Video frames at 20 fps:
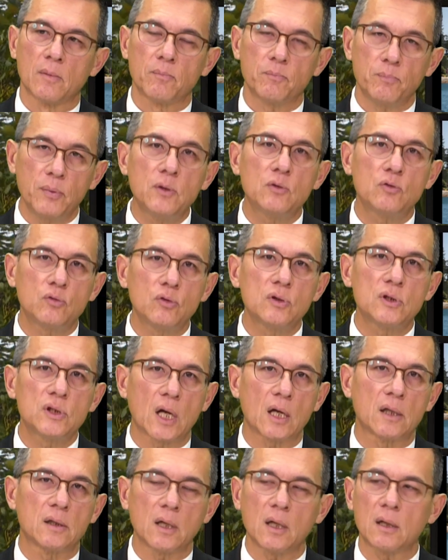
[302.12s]
必须
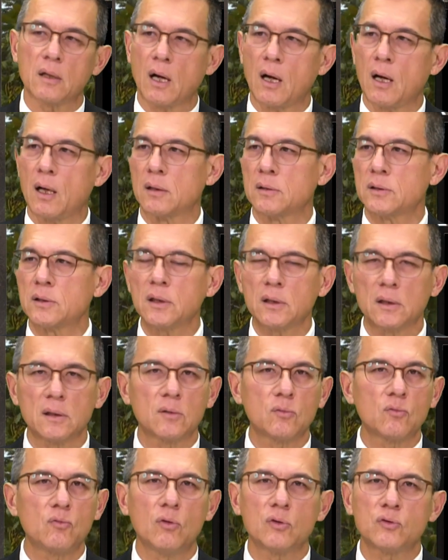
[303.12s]
承认的哈。这个
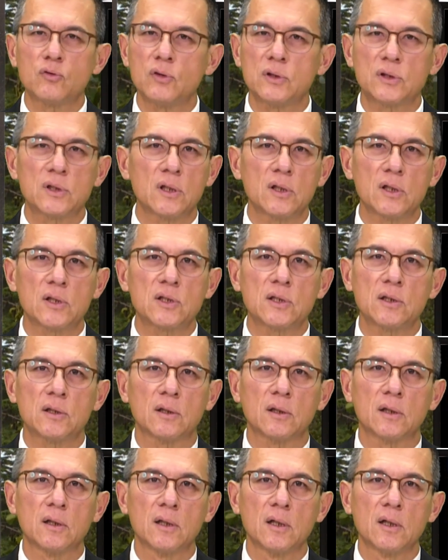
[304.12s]
过去真的
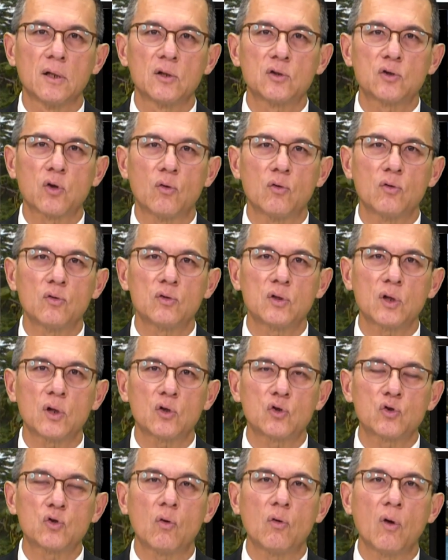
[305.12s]
是。从这个
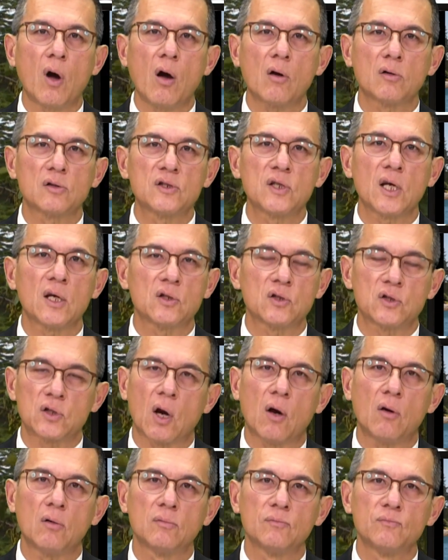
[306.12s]
中澳建
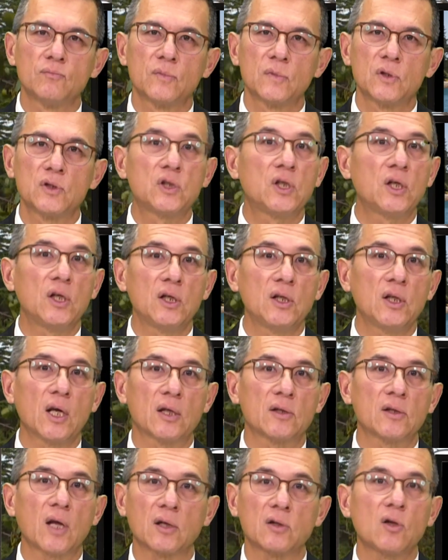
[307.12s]
交七零
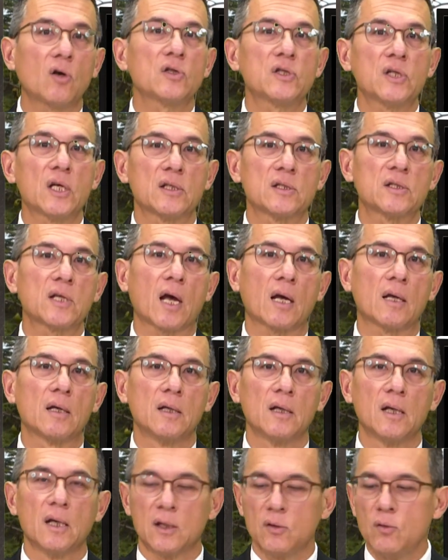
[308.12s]
年代到现在，
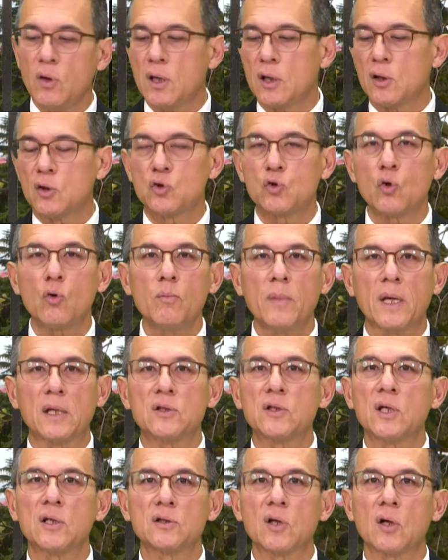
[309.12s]
因为中美
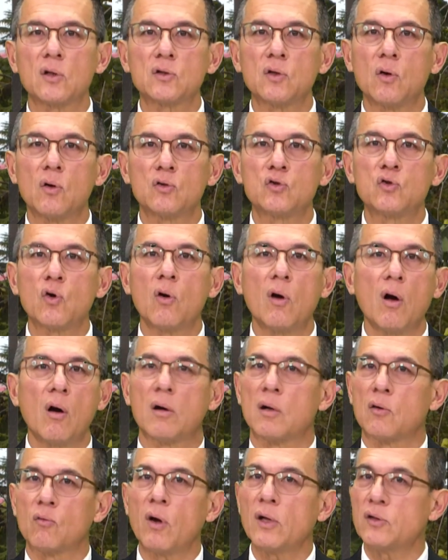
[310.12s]
建交之后，中澳
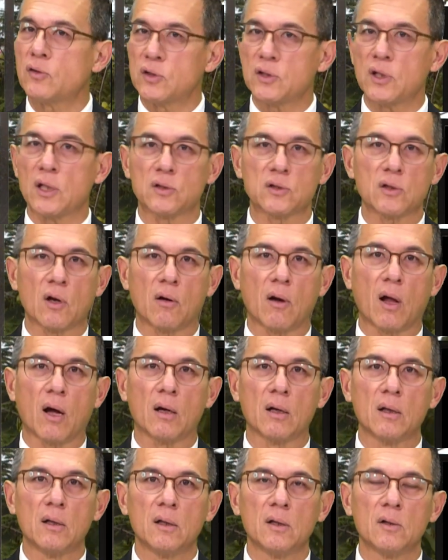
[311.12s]
很快就建交了，
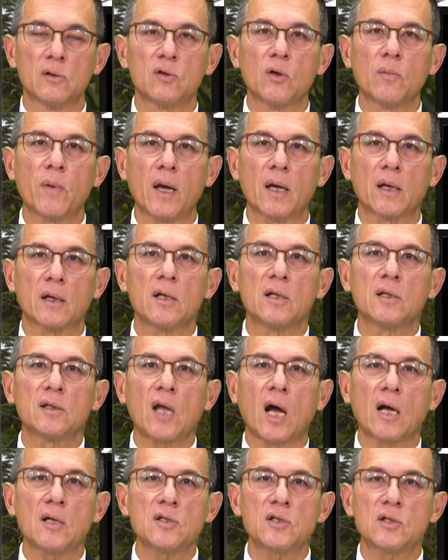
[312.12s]
对不对？跟
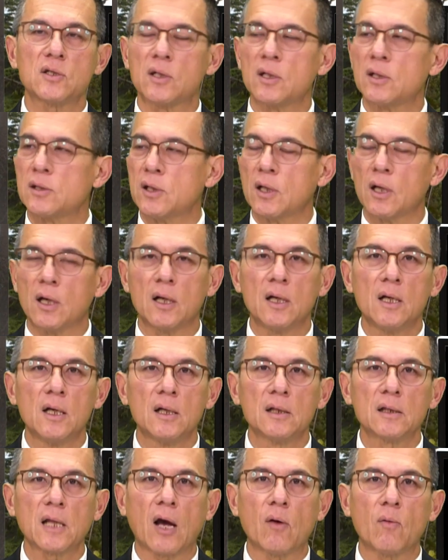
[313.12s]
当时的这个
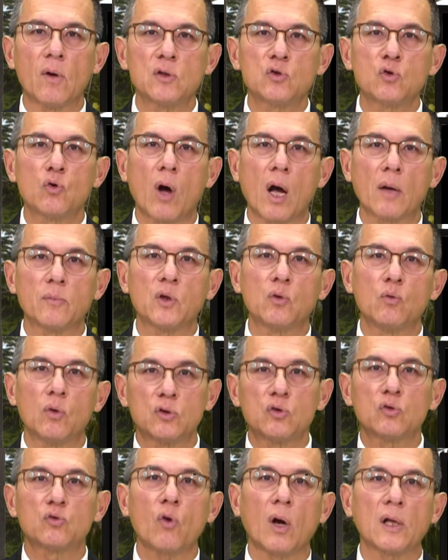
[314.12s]
台湾中华民国
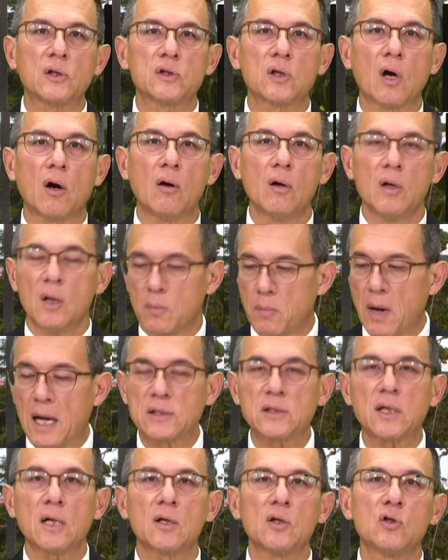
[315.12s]
就断交，马
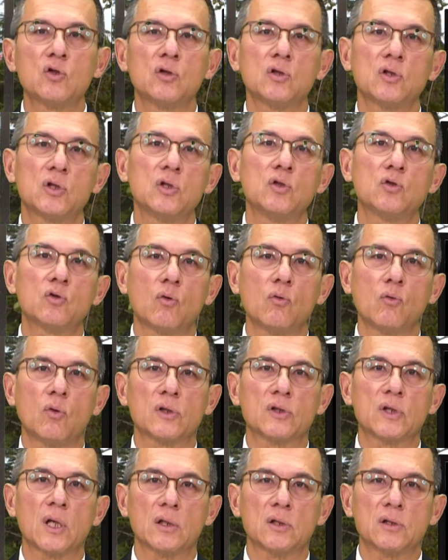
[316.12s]
上跟新中国
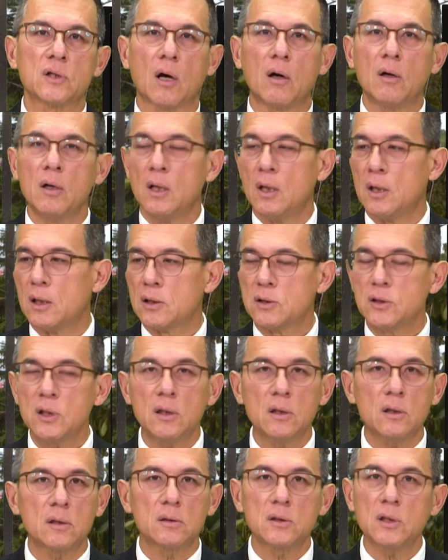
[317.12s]
建交，这
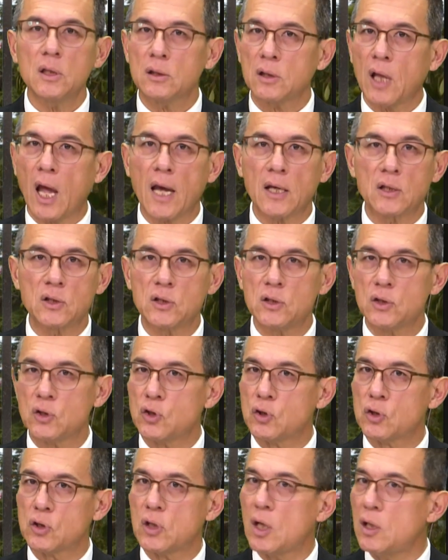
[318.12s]
个这个态势
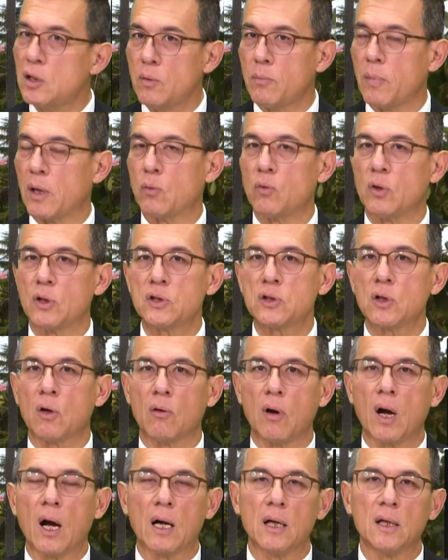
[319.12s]
是跟着美国走
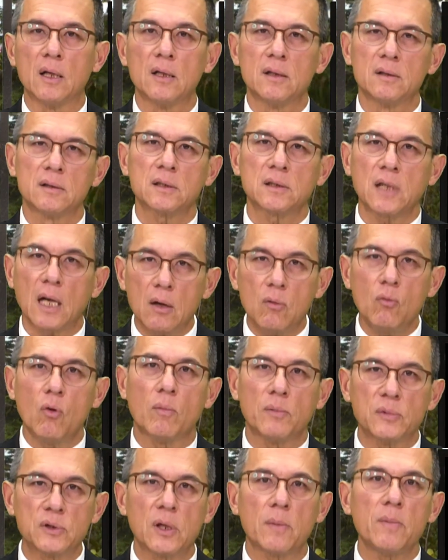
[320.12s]
哈。那当然，我
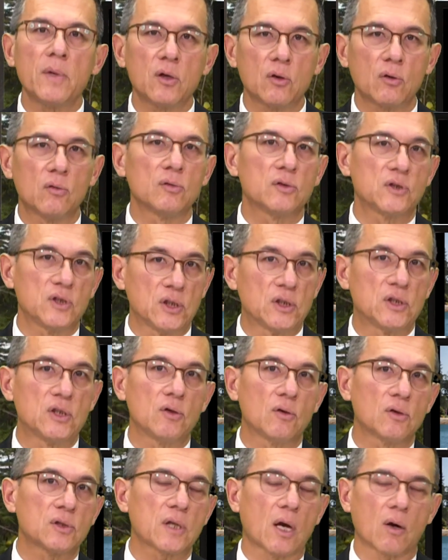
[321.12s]
们前面有几集
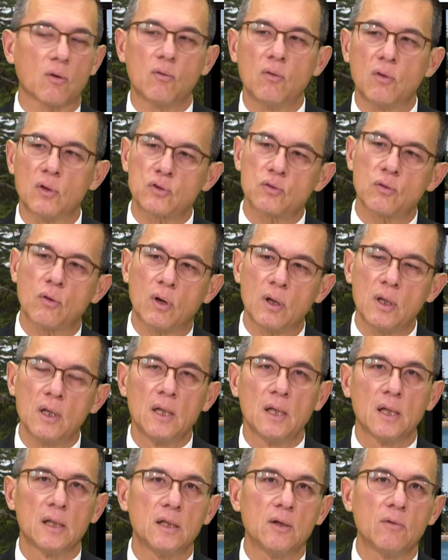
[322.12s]
有讲过，说
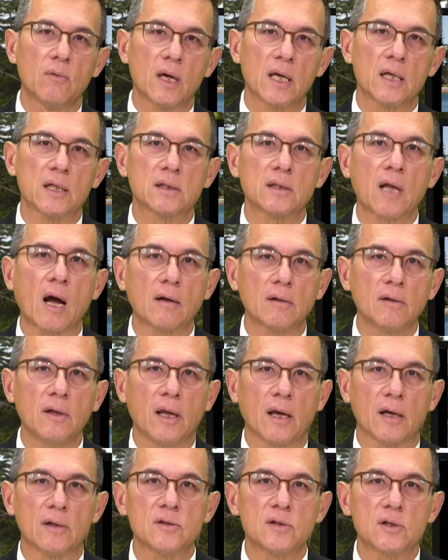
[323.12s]
因为当
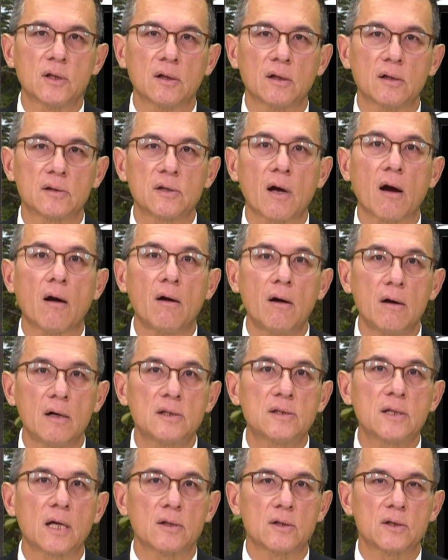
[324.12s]
年这个在二
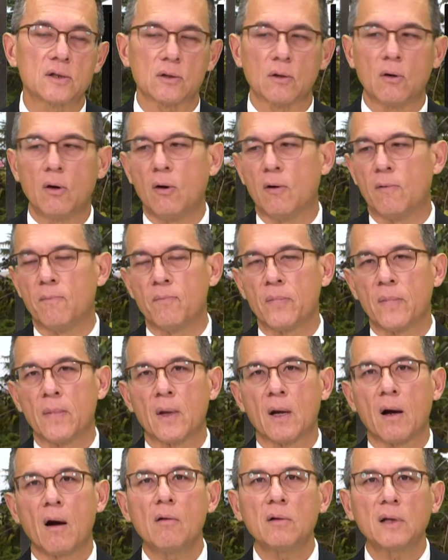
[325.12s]
战的时候，
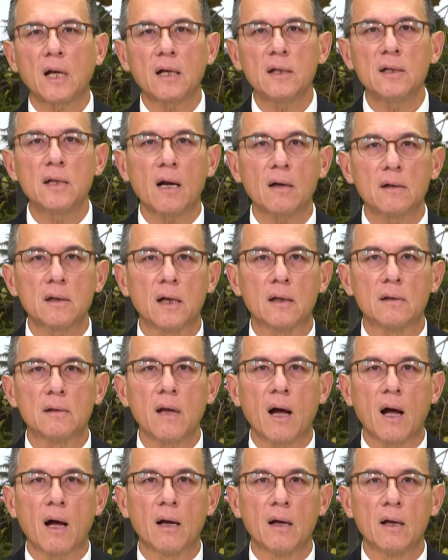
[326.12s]
澳大利亚人
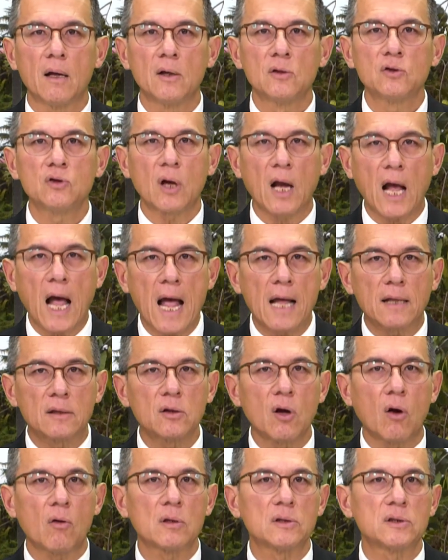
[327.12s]
呐就看
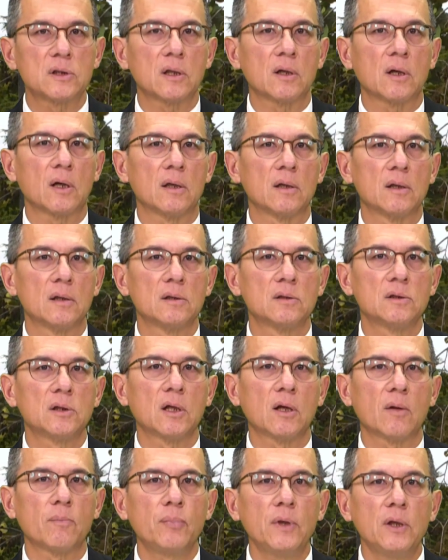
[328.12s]
到了这个这
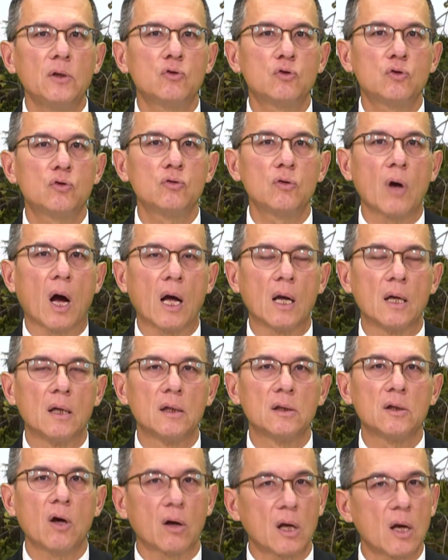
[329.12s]
个必须啊
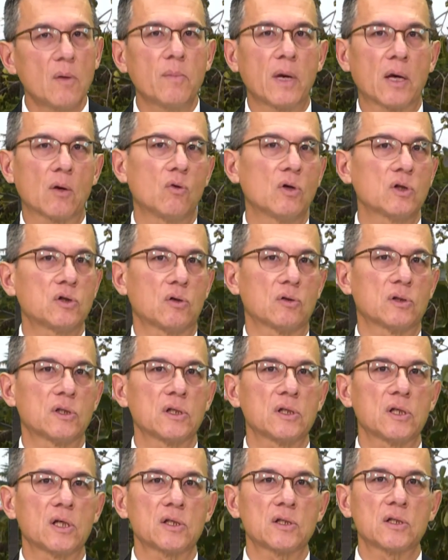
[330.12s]
要跟美国走这
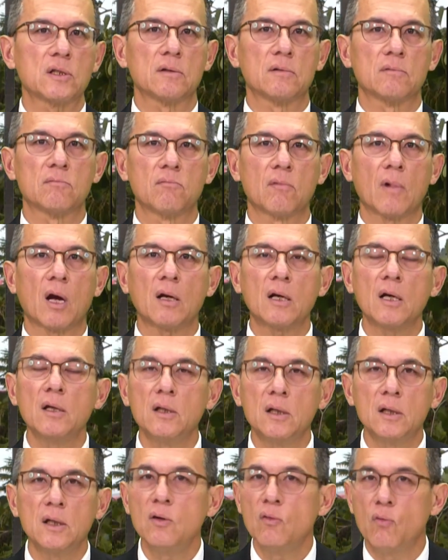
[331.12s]
件事，那跟
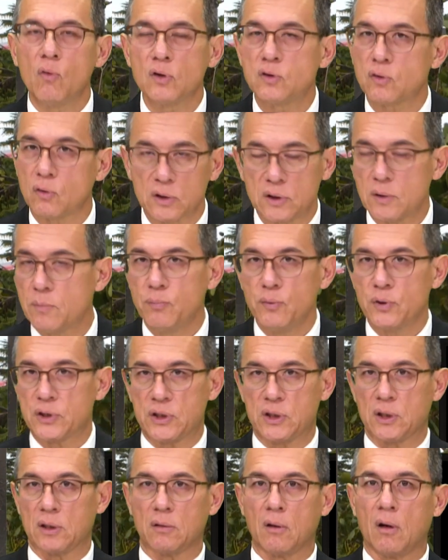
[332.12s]
着英国走已经不
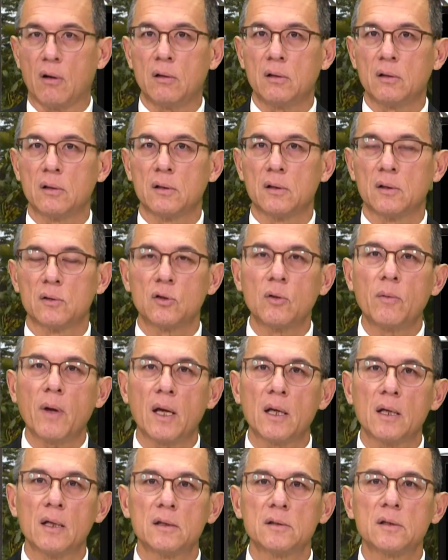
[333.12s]
行喽。对不
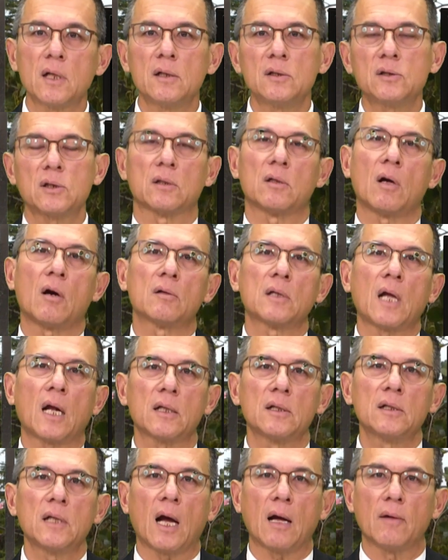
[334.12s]
对？当然讲到澳大
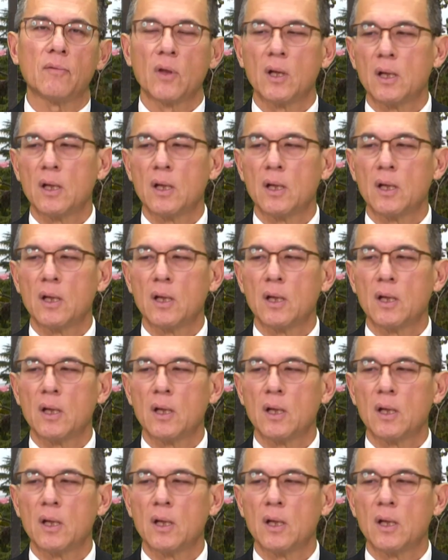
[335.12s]
利亚，